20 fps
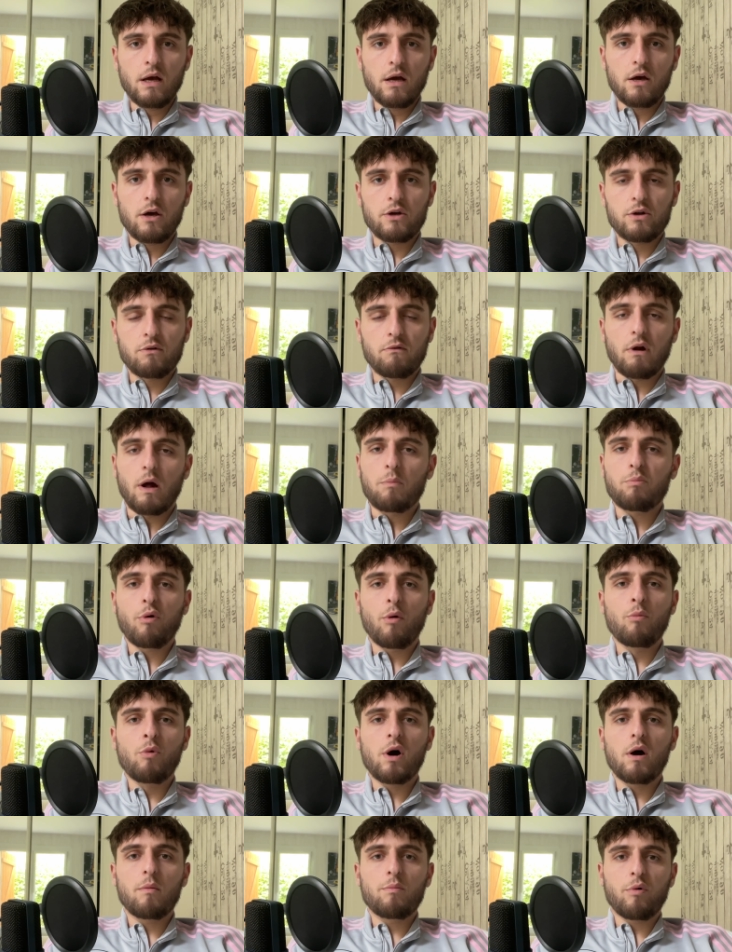Euh, donc voilà, pour
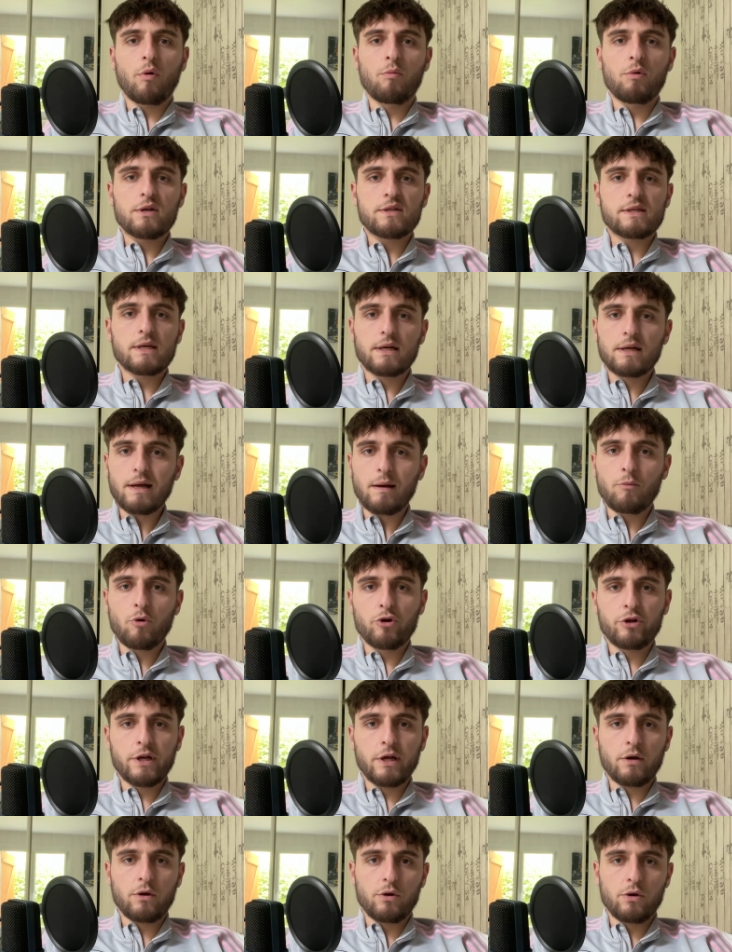moi, pour moi, c'est clairement
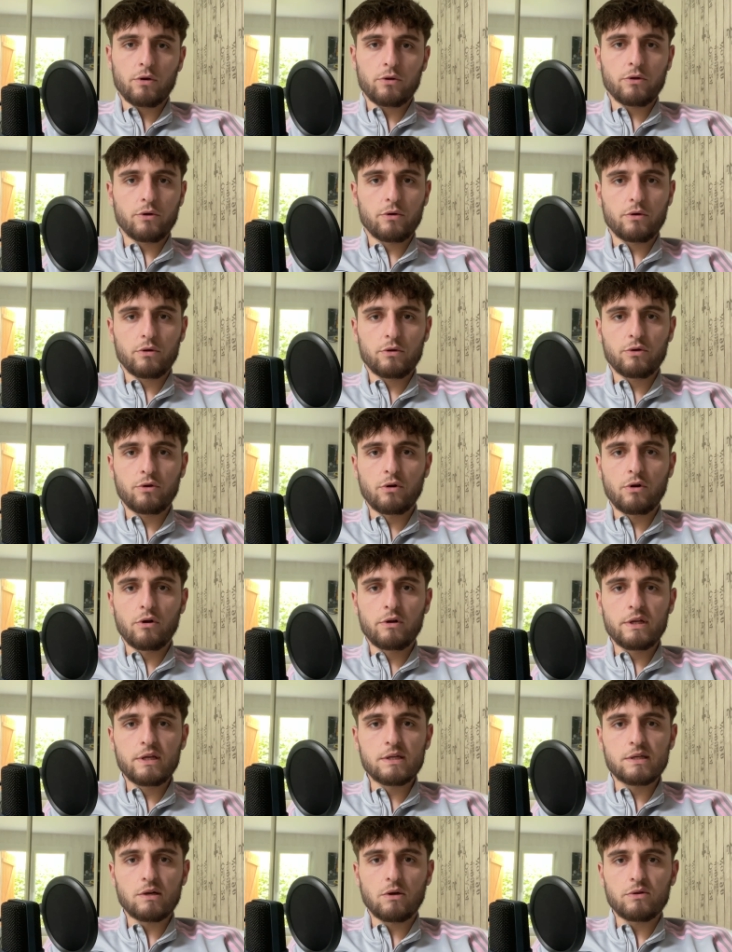une erreur de, le
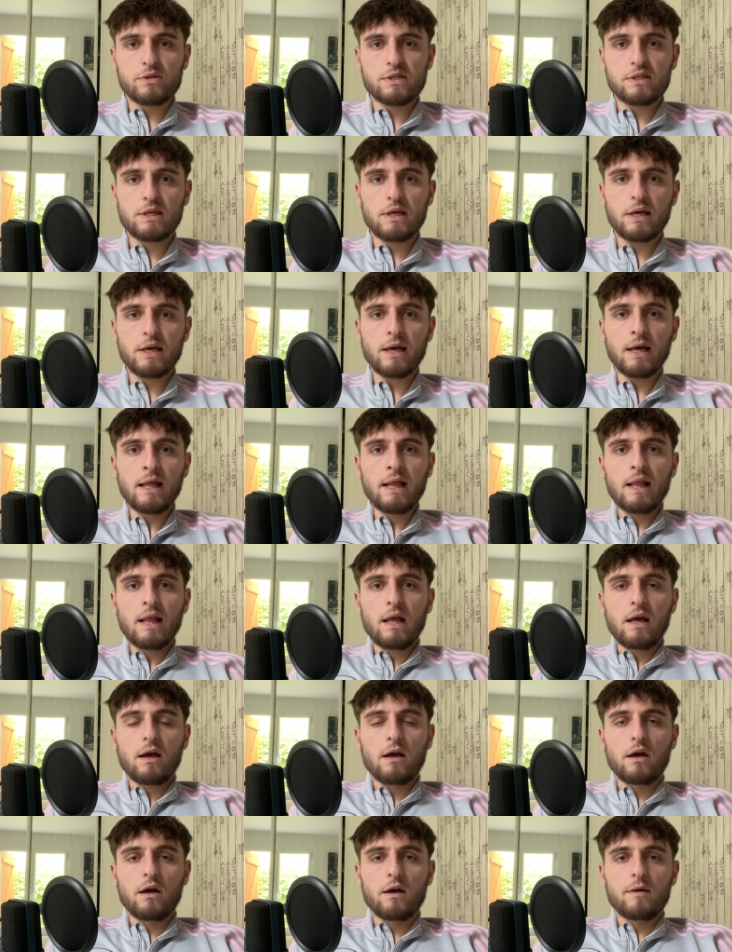licencier.
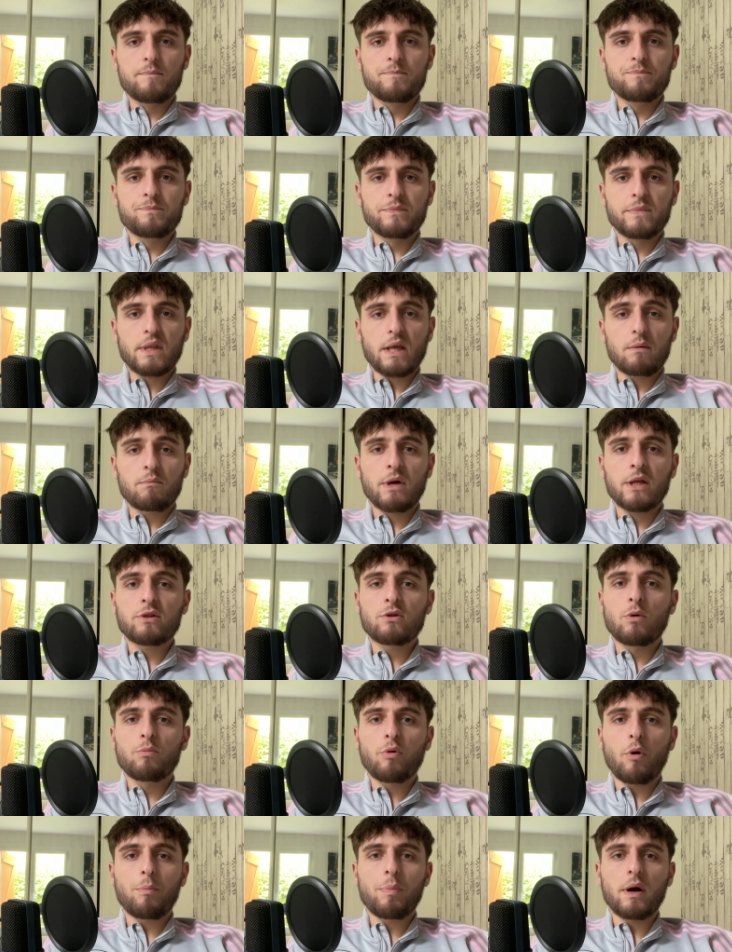
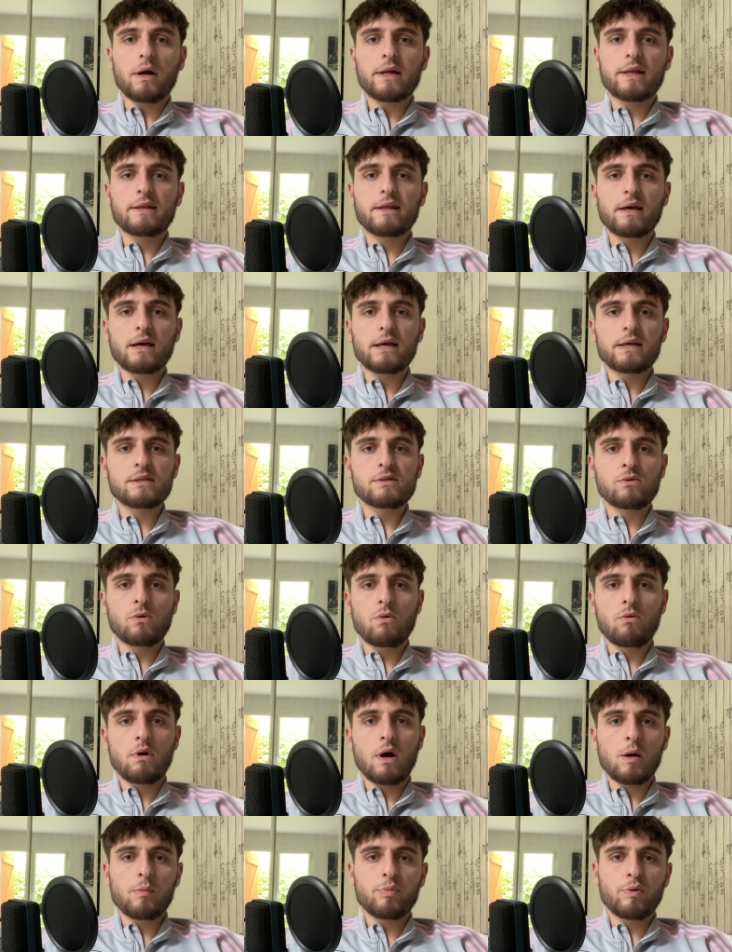maintenant, pour parler des raisons
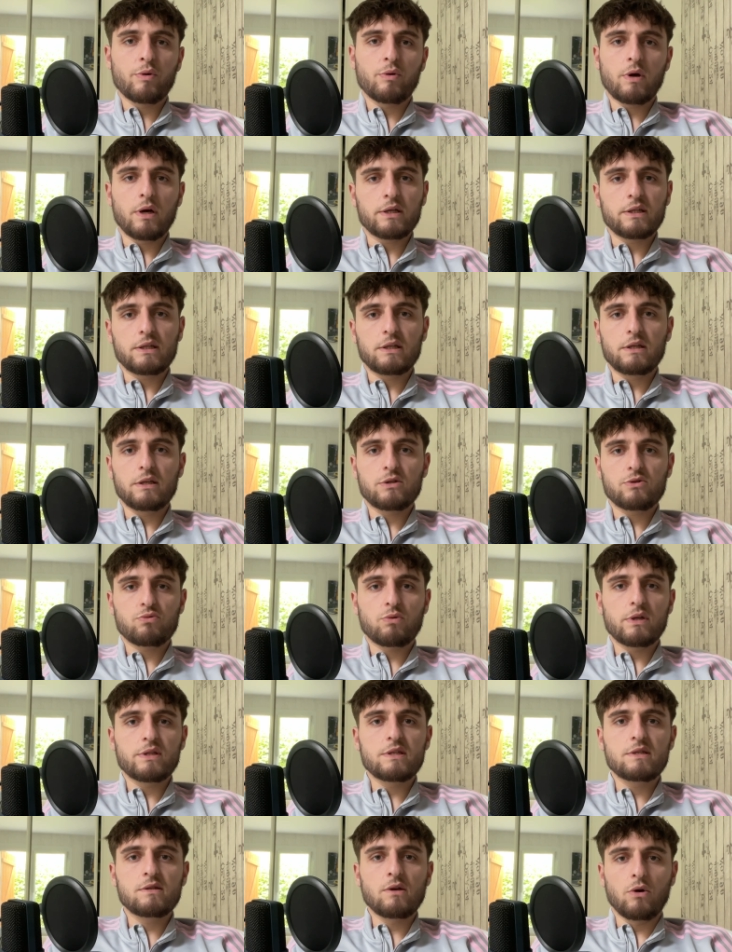un peu hein, qui
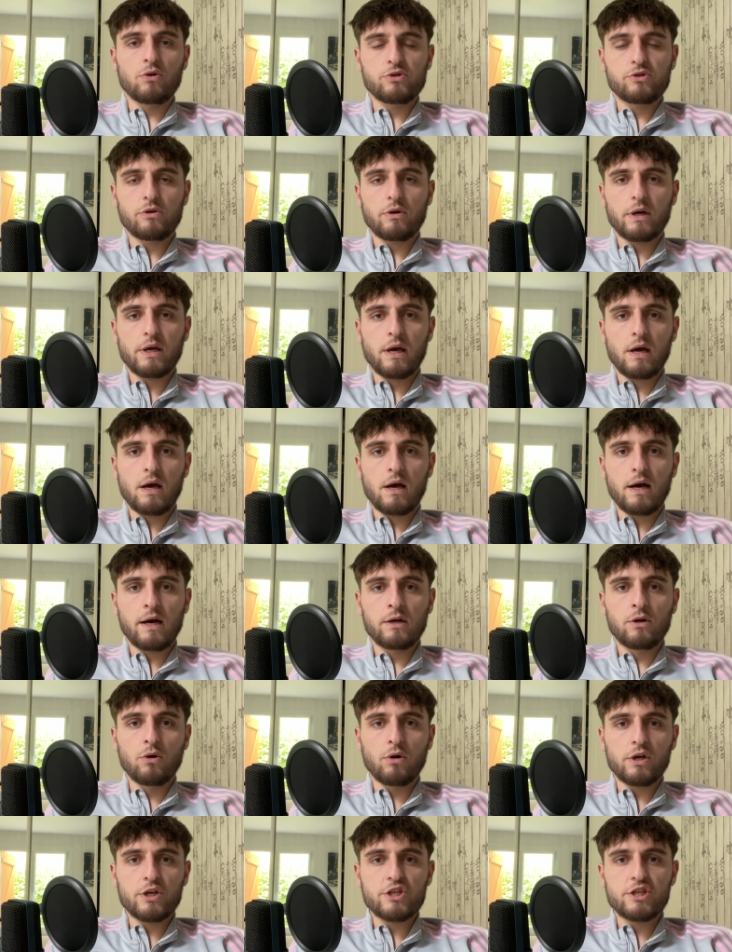soi-disant seraient à,
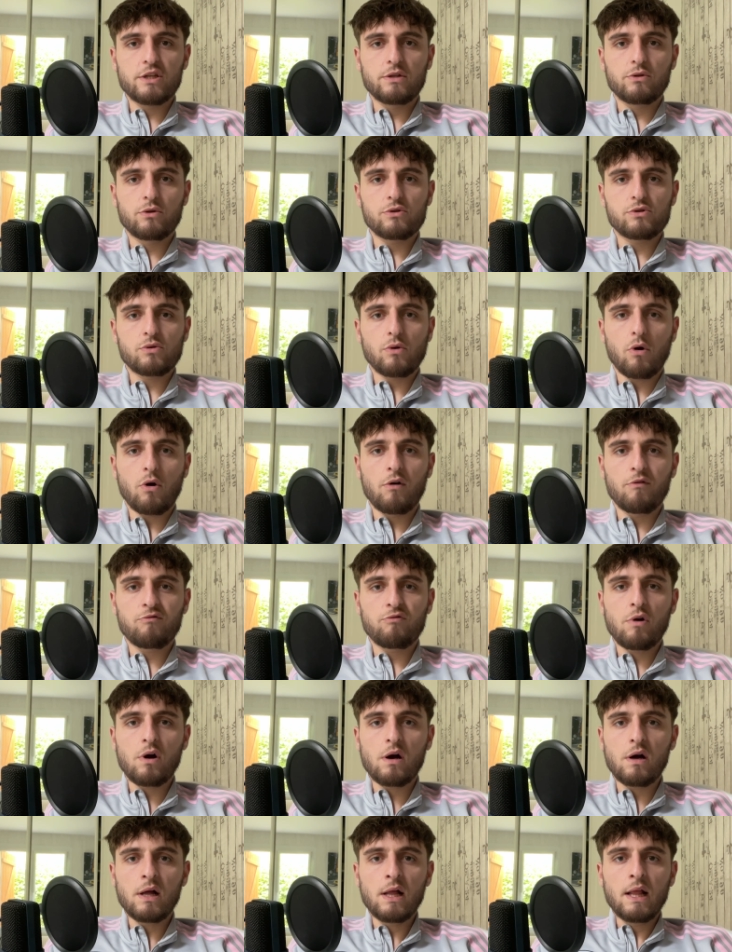l'origine de son
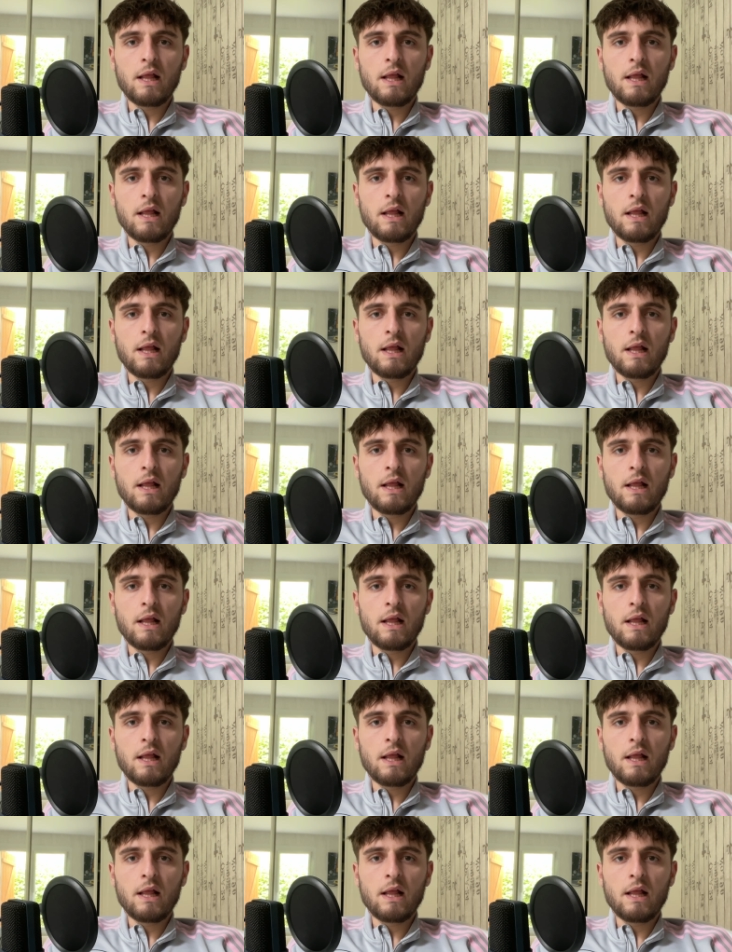renvoi,